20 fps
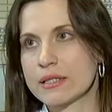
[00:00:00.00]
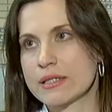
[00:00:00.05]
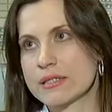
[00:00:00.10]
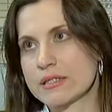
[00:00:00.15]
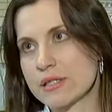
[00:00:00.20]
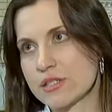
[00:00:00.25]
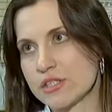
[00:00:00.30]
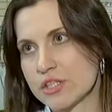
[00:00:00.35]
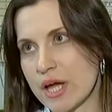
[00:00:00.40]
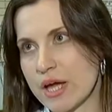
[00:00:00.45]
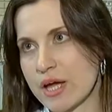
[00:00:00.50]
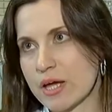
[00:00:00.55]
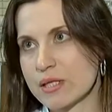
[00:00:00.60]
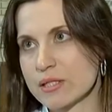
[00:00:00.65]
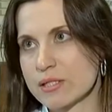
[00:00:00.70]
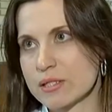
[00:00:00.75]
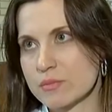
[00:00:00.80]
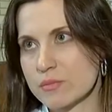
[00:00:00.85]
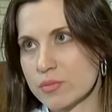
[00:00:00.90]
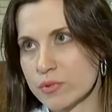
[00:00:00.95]
Назначая
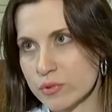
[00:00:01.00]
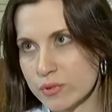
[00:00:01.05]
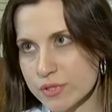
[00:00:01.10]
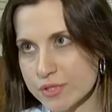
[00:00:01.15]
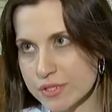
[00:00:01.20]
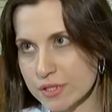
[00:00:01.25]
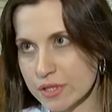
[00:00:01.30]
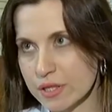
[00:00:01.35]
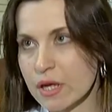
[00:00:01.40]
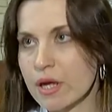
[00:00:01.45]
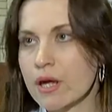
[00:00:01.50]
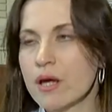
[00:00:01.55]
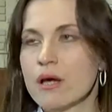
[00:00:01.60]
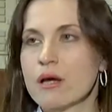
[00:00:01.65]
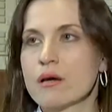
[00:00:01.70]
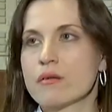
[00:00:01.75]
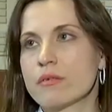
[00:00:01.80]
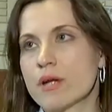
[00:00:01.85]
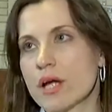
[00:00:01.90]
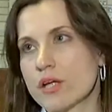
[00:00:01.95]
антибиотик,
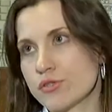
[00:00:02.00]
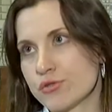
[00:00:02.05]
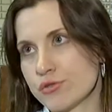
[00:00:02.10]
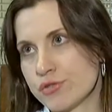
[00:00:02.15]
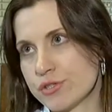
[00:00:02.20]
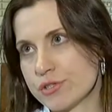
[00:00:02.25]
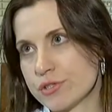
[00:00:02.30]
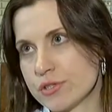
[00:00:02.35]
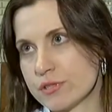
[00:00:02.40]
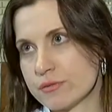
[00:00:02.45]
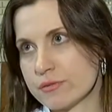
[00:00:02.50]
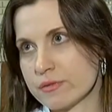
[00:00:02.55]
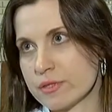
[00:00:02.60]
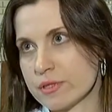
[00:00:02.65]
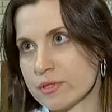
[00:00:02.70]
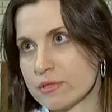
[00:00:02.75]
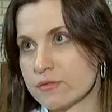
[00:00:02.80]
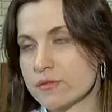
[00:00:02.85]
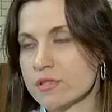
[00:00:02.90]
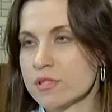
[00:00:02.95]
врач
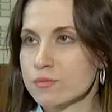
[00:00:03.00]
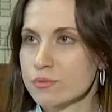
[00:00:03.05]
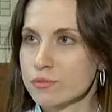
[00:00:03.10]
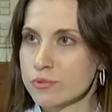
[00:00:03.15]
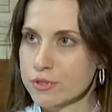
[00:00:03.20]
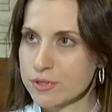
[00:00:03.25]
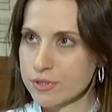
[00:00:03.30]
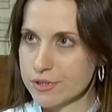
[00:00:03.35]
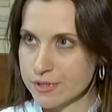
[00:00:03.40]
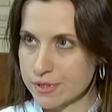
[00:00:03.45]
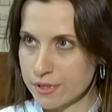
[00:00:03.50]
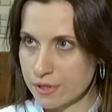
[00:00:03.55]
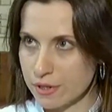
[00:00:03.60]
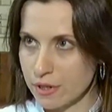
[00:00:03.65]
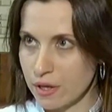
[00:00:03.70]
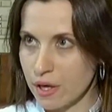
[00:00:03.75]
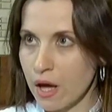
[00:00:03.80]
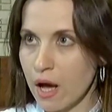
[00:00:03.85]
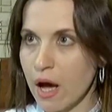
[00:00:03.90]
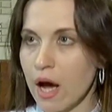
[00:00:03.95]
учитывает возбудитель,
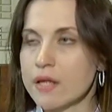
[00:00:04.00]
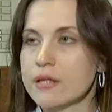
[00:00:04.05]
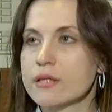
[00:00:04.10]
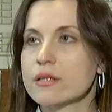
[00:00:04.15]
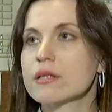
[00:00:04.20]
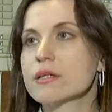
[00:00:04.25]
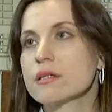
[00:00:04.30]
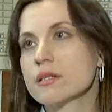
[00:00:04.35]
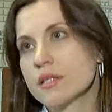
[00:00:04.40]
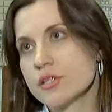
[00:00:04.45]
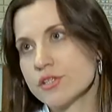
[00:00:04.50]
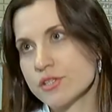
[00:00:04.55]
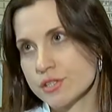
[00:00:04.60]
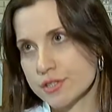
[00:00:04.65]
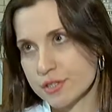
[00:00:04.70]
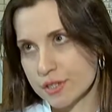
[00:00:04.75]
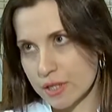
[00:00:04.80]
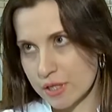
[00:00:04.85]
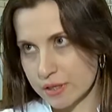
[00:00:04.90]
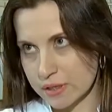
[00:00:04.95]

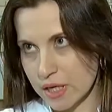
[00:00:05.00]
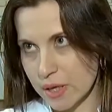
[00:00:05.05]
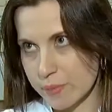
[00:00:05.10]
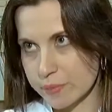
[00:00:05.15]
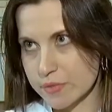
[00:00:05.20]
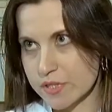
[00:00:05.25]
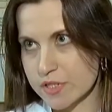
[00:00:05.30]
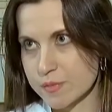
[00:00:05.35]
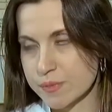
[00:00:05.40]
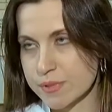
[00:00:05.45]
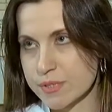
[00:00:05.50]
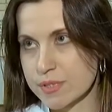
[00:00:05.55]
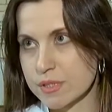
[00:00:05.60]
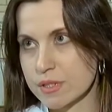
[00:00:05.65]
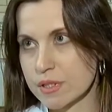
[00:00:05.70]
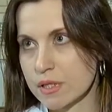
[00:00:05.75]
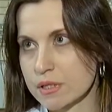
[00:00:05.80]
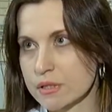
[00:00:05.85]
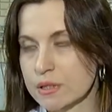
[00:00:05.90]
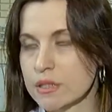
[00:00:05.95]
аллергологический анамнез
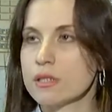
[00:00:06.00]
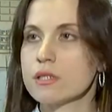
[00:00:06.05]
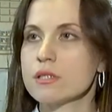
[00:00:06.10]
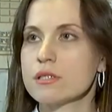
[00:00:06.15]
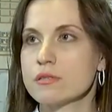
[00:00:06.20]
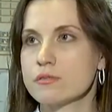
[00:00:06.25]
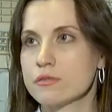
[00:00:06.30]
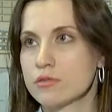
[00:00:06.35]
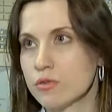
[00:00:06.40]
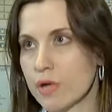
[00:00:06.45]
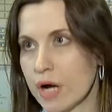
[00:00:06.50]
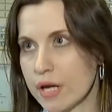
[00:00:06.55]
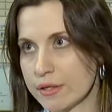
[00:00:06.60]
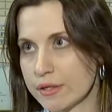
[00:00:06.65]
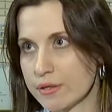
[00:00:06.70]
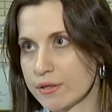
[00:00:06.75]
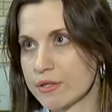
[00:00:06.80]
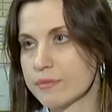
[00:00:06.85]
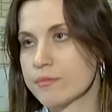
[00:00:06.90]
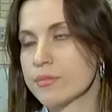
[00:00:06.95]
пациента,
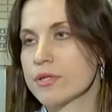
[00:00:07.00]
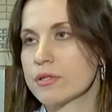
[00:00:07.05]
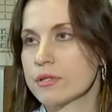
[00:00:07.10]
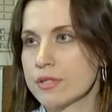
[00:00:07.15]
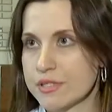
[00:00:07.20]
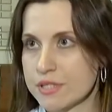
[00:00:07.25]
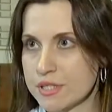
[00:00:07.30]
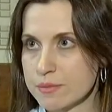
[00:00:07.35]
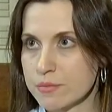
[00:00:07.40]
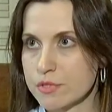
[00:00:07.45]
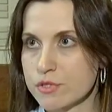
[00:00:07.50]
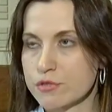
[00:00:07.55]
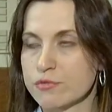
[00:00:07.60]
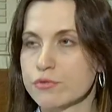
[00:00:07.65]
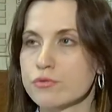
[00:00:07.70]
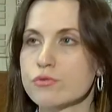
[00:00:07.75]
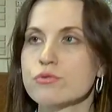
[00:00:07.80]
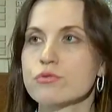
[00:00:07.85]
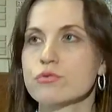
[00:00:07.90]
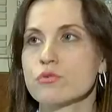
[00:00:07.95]
индивидуальную переносимость,
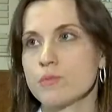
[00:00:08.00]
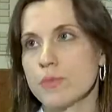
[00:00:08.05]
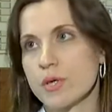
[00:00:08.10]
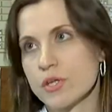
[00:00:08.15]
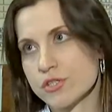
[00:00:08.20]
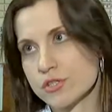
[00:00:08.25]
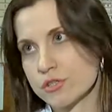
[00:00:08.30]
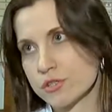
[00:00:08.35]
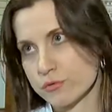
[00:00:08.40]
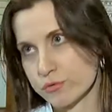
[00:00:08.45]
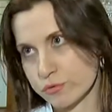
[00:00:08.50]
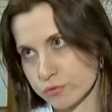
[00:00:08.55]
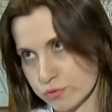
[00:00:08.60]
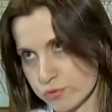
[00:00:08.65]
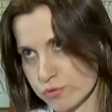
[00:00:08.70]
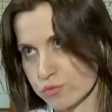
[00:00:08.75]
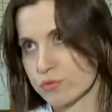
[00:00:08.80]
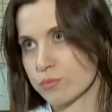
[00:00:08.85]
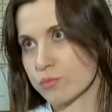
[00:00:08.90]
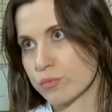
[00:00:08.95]
функцию печени и
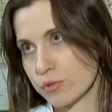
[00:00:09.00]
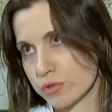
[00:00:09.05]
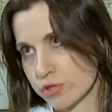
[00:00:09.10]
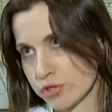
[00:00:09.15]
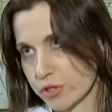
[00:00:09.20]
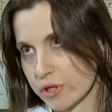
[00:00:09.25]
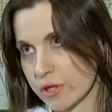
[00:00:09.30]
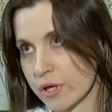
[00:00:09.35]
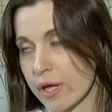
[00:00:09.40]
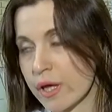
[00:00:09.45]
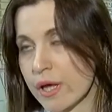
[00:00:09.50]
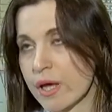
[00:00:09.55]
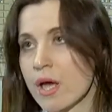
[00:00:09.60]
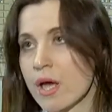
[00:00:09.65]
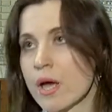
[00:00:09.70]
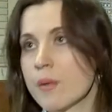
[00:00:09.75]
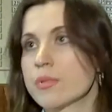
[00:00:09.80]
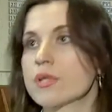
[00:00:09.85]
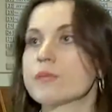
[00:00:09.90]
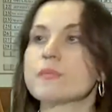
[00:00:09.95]
функцию почек.
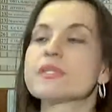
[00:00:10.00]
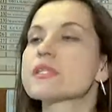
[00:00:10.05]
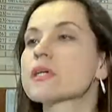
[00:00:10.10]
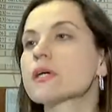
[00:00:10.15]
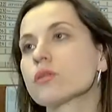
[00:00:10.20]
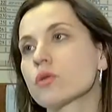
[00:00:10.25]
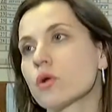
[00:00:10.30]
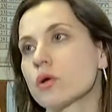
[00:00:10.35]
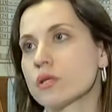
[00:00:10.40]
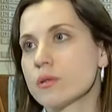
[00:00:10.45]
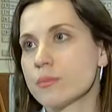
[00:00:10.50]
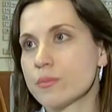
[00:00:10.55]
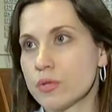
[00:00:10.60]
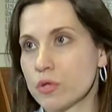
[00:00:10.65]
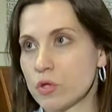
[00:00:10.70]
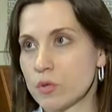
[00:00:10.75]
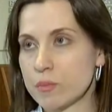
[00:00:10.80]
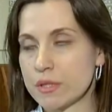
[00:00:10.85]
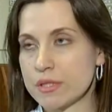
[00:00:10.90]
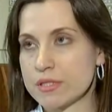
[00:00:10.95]
При бесконтрольном
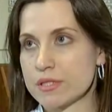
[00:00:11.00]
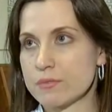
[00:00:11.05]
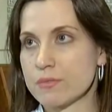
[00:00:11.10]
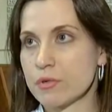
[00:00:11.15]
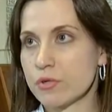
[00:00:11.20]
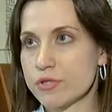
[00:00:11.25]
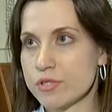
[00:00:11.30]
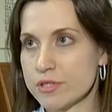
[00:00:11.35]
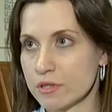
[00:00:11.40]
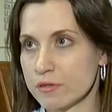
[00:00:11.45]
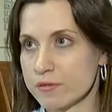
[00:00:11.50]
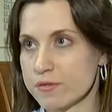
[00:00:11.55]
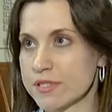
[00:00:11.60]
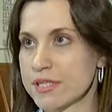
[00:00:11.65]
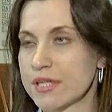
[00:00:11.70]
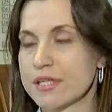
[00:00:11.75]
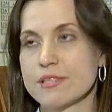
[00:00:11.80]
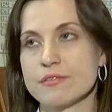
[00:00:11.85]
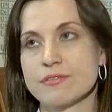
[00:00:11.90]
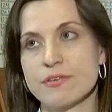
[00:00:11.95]
приеме антибиотиков
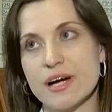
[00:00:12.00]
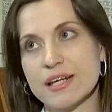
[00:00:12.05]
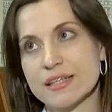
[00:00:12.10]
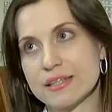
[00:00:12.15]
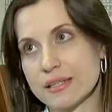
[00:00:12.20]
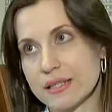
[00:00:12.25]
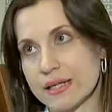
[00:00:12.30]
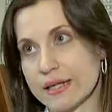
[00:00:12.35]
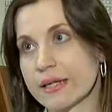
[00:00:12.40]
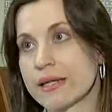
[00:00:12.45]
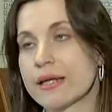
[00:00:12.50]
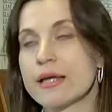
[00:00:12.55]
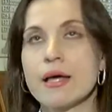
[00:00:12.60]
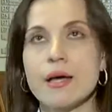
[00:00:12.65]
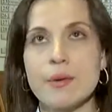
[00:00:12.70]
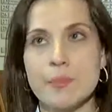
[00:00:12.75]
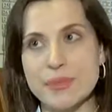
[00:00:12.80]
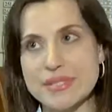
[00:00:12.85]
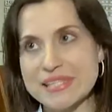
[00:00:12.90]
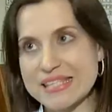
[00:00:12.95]
все эти факторы
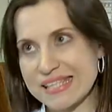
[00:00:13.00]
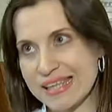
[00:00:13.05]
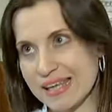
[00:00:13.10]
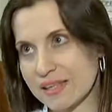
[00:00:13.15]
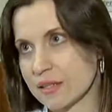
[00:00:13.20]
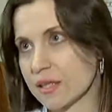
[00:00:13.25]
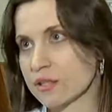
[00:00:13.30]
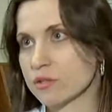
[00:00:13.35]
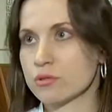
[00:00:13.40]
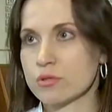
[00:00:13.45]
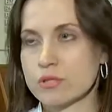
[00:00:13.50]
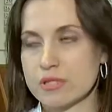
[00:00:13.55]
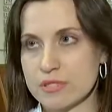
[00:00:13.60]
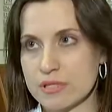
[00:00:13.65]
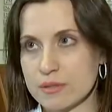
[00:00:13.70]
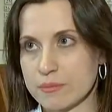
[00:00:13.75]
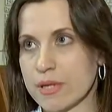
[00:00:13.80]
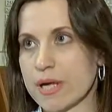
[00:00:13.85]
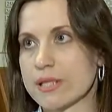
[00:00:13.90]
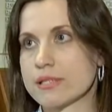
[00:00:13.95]
пациент, который
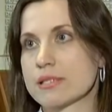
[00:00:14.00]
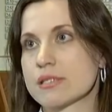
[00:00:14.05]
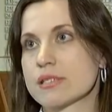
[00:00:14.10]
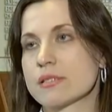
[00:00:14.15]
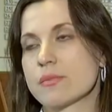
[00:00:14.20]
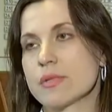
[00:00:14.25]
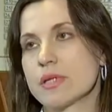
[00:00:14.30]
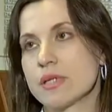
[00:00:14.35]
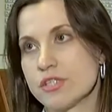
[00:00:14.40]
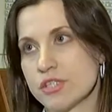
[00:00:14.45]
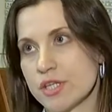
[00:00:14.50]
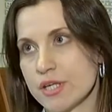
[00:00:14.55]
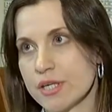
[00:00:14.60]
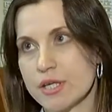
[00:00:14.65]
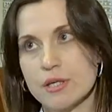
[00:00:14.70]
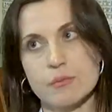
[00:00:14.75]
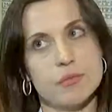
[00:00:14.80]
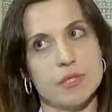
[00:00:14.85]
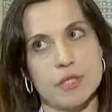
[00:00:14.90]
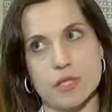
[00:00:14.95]
занимается
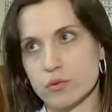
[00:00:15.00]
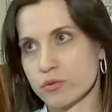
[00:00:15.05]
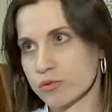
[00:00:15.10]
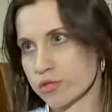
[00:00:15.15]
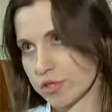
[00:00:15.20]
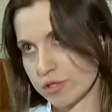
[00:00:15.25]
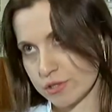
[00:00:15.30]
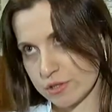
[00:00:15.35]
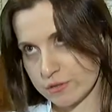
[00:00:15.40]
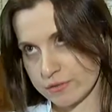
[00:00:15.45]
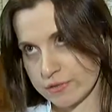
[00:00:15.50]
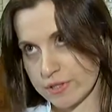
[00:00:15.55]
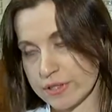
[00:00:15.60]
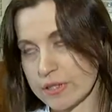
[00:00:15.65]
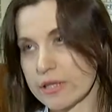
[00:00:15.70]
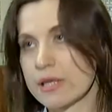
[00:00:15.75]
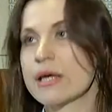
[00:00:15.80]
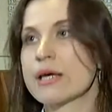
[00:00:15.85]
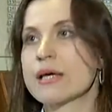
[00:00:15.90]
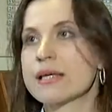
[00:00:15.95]
самолечением, не учитывает.
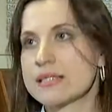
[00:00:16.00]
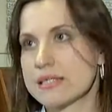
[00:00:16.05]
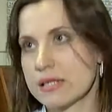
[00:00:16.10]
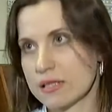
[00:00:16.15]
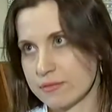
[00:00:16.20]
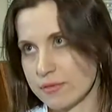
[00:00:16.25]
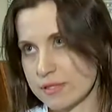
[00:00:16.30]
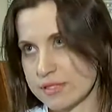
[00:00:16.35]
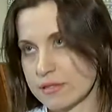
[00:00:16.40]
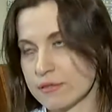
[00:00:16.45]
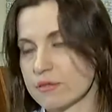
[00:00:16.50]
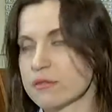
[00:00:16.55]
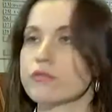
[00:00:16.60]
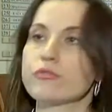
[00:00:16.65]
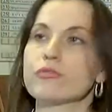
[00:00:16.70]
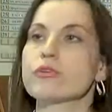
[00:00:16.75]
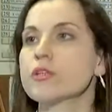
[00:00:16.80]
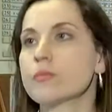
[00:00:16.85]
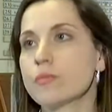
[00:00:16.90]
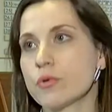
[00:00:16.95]
Соответственно, на
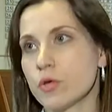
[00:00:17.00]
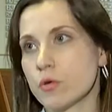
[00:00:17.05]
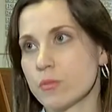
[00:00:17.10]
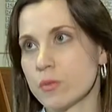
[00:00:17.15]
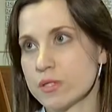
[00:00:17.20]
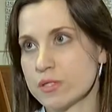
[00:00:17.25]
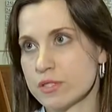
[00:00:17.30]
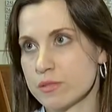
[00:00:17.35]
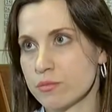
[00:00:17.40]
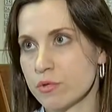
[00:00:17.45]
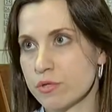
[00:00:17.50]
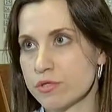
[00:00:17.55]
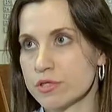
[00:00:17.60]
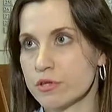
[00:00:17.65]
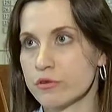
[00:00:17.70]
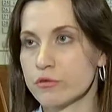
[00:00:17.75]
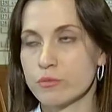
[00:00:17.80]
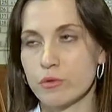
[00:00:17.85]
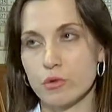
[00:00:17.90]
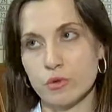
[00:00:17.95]
фоне приема
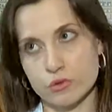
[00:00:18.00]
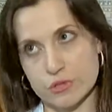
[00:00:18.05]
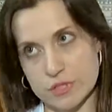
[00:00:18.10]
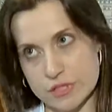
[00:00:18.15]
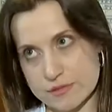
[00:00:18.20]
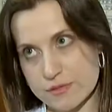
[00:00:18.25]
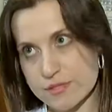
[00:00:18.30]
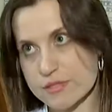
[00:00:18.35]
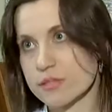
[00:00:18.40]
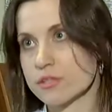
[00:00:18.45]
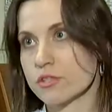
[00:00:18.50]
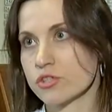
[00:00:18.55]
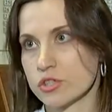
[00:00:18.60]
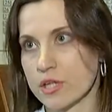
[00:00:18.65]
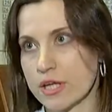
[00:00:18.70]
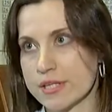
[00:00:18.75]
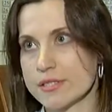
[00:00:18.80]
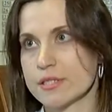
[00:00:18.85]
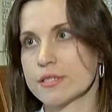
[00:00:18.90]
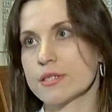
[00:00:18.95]
антибиотиков могут развиться развиться
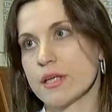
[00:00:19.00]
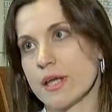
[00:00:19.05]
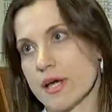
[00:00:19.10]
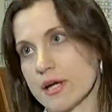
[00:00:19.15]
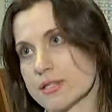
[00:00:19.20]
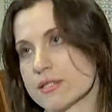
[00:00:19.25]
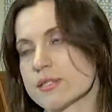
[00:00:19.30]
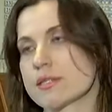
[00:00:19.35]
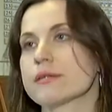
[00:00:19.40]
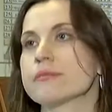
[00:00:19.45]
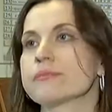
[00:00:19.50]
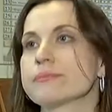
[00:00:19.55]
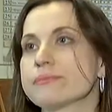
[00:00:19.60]
нежелательной реакции.